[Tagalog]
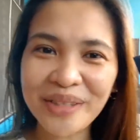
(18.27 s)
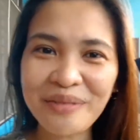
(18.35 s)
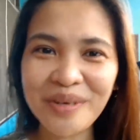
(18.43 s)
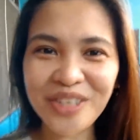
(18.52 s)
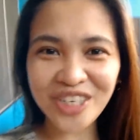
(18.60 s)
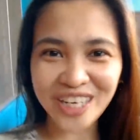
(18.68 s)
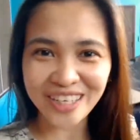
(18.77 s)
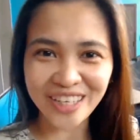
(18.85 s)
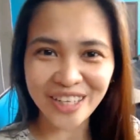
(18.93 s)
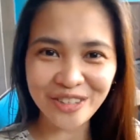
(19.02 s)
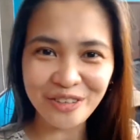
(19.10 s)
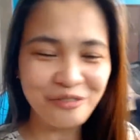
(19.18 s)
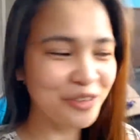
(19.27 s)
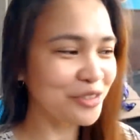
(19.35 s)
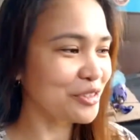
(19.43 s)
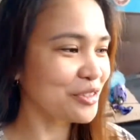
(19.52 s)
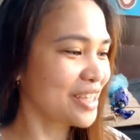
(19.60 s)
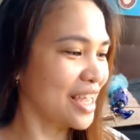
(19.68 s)
back to my channel. So for
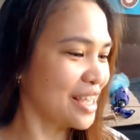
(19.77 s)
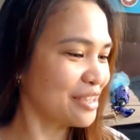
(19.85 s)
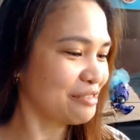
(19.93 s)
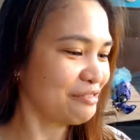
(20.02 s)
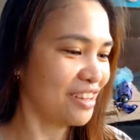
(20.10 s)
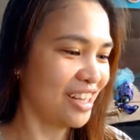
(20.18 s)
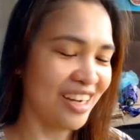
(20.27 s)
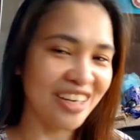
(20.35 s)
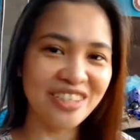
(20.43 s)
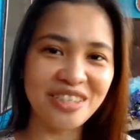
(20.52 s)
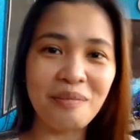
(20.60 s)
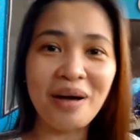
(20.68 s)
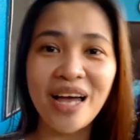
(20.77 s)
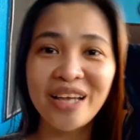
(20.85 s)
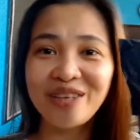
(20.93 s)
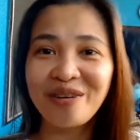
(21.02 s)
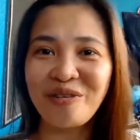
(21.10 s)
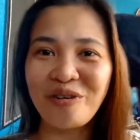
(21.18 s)
today's vlog,
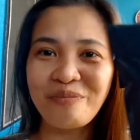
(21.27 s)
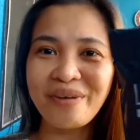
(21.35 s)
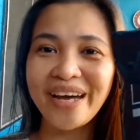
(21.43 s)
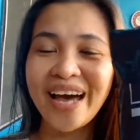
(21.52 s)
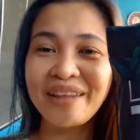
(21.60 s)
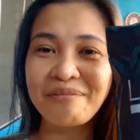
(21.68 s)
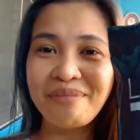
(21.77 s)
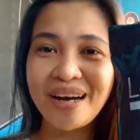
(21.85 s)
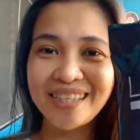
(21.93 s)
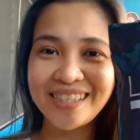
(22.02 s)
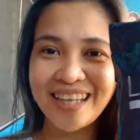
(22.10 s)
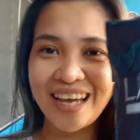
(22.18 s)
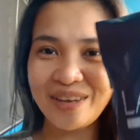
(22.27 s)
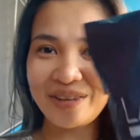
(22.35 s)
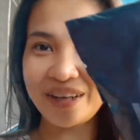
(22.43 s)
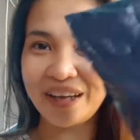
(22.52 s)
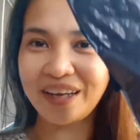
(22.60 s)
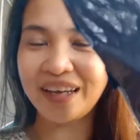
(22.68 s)
sabahan nyo ako mag-unbox
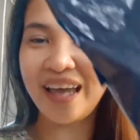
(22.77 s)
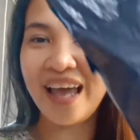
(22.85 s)
tayo ng